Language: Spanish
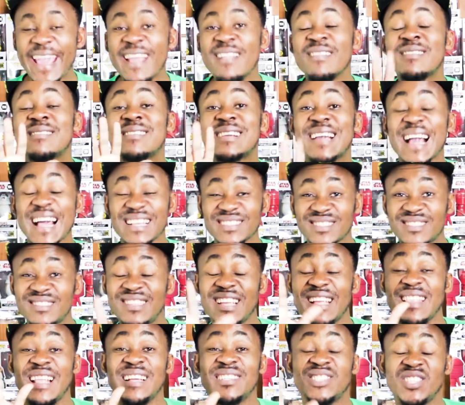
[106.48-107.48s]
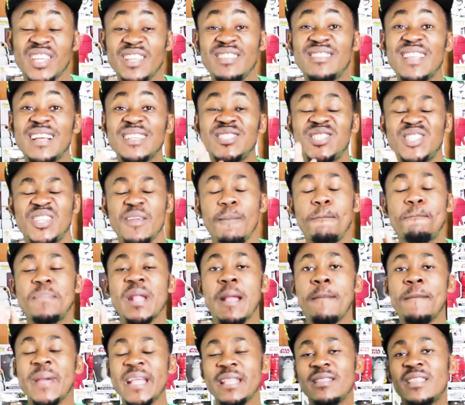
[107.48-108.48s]
El cast de la cinta
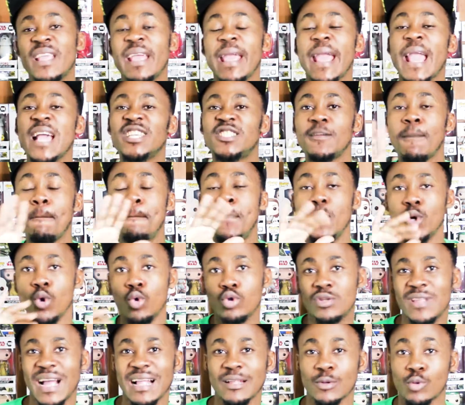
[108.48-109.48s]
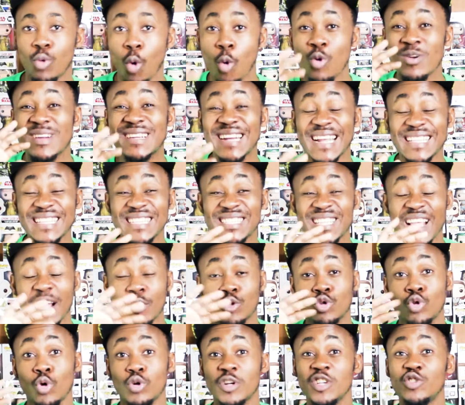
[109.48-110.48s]
simplemente es brutal, con grandes
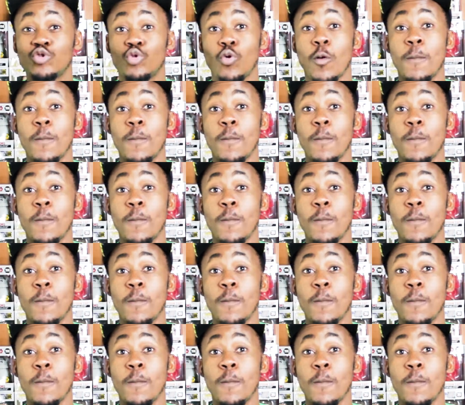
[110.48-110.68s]
actores